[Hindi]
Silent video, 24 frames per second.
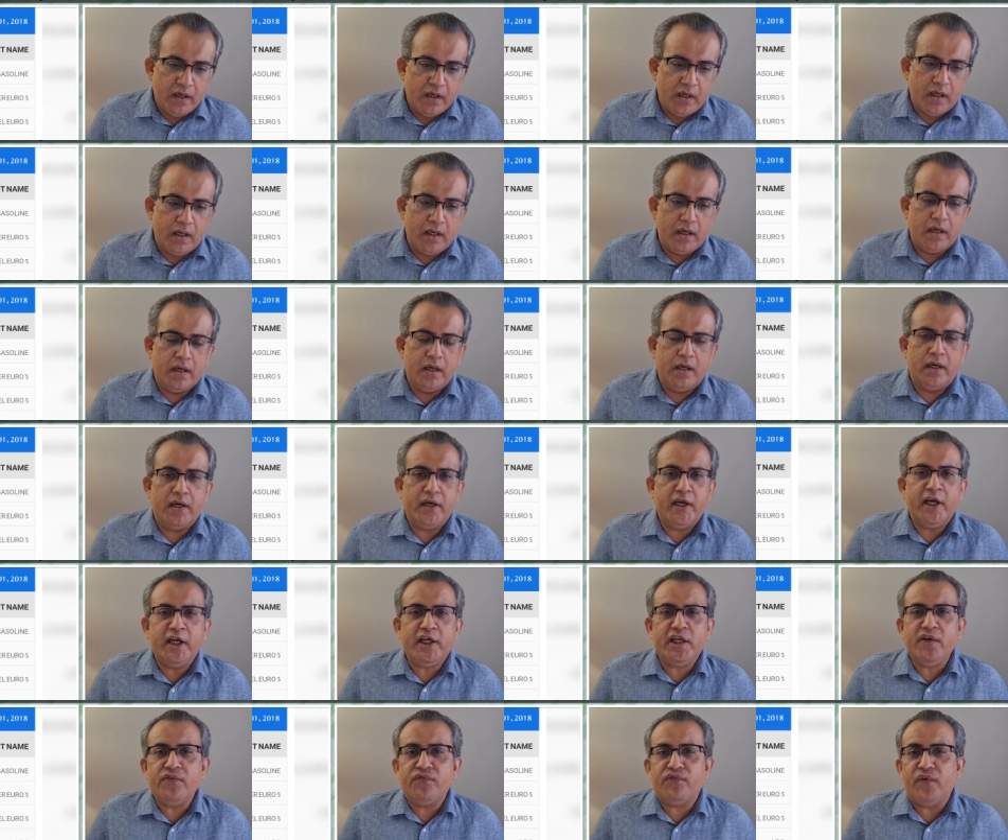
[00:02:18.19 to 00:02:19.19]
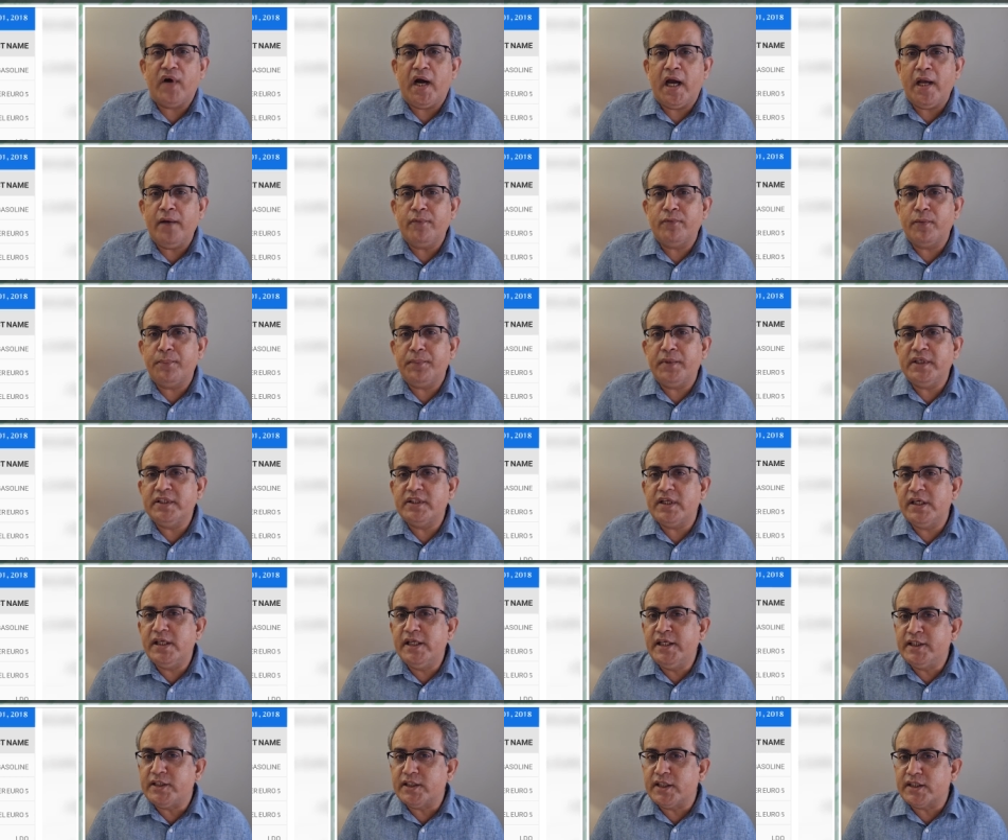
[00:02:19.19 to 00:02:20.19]
एटी फाइव रुपीज
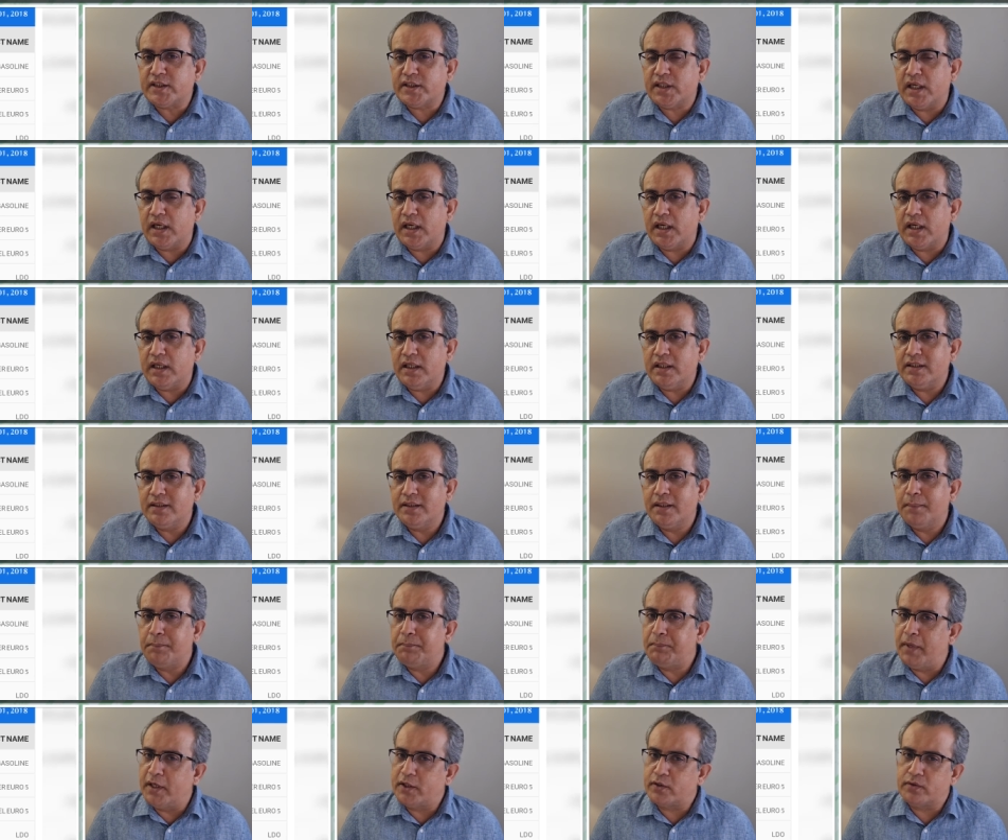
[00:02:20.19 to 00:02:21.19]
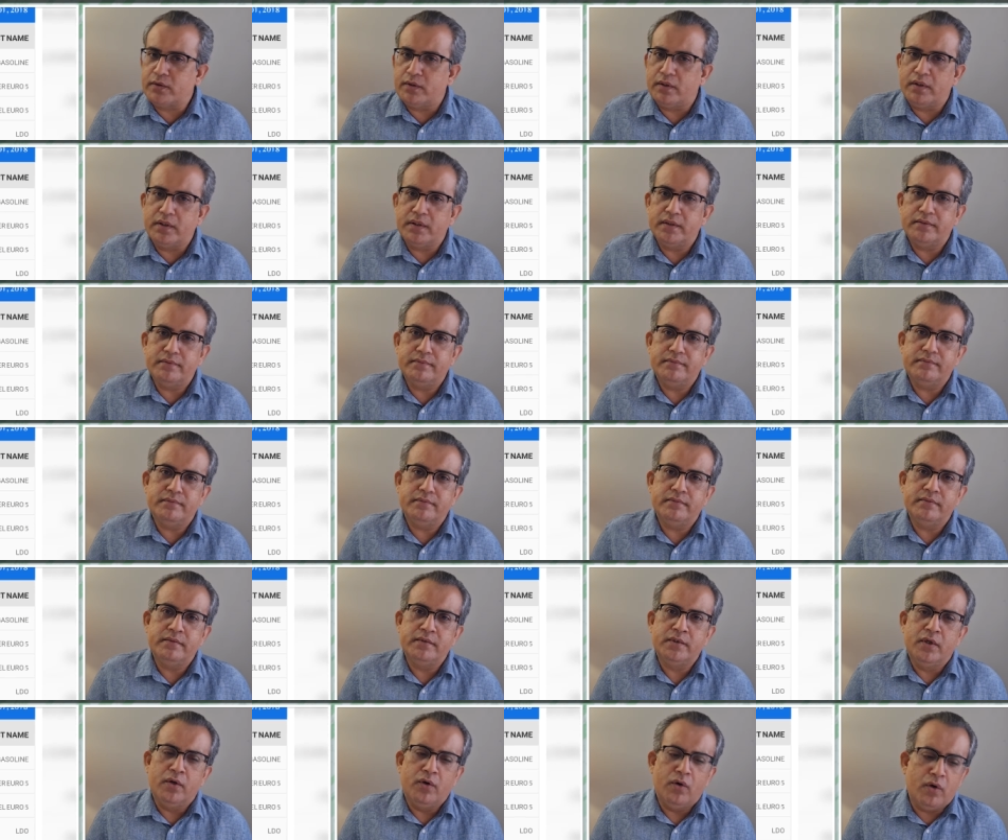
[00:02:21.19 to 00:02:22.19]
लीटर था पेट्रोल
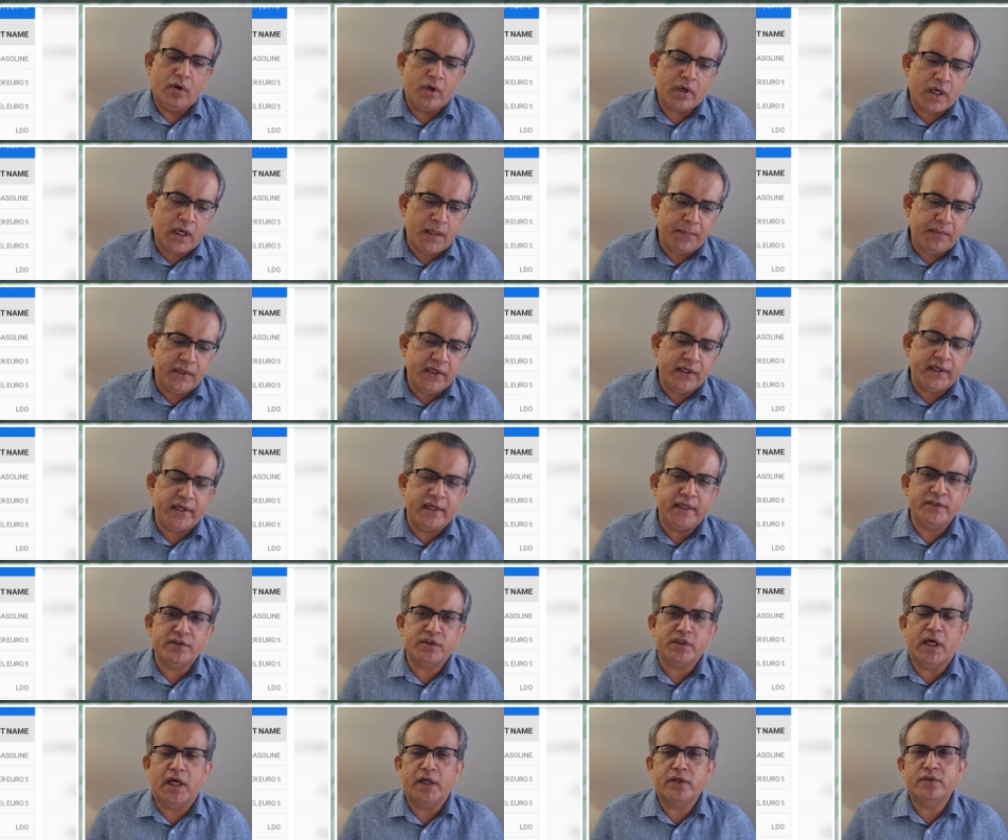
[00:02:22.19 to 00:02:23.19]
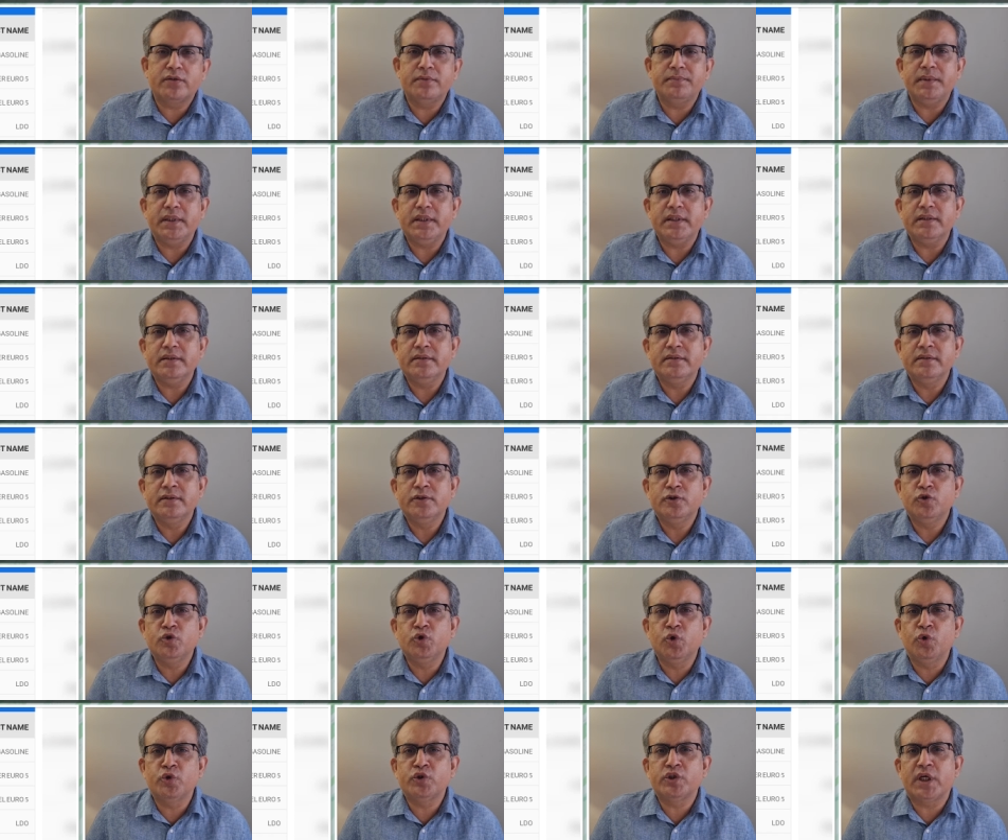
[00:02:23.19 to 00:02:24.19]
और आप लिख रहे हैं साठ रुपए
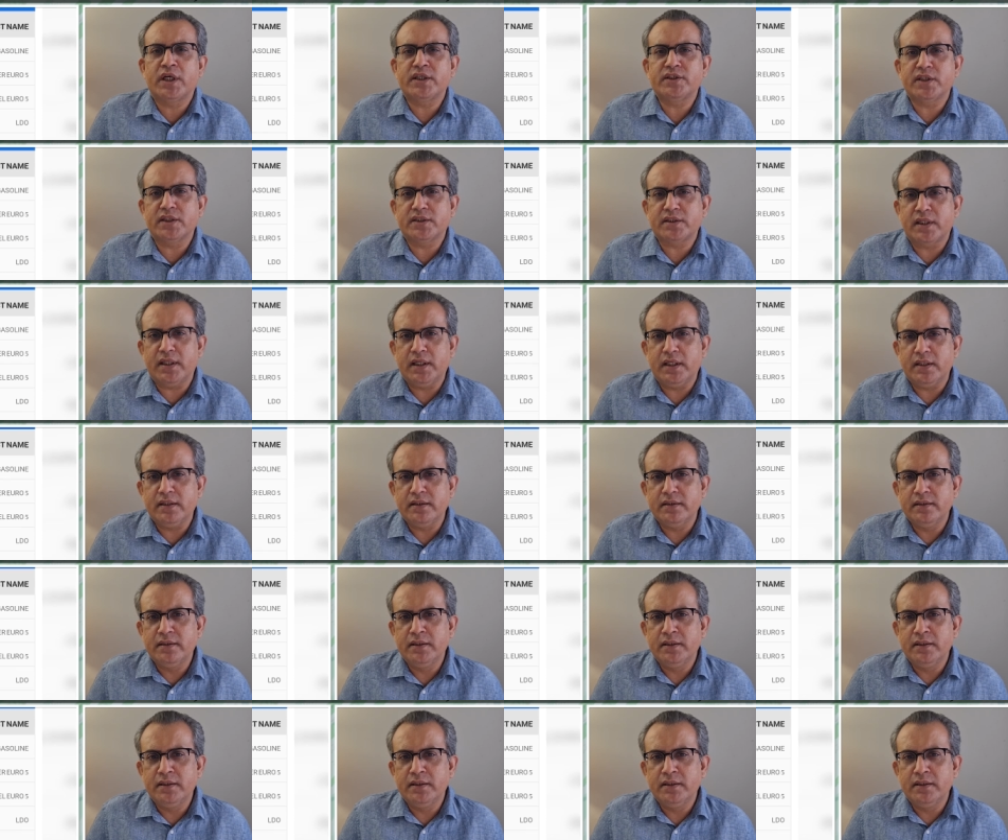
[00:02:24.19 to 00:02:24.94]
दो हजार सत्रह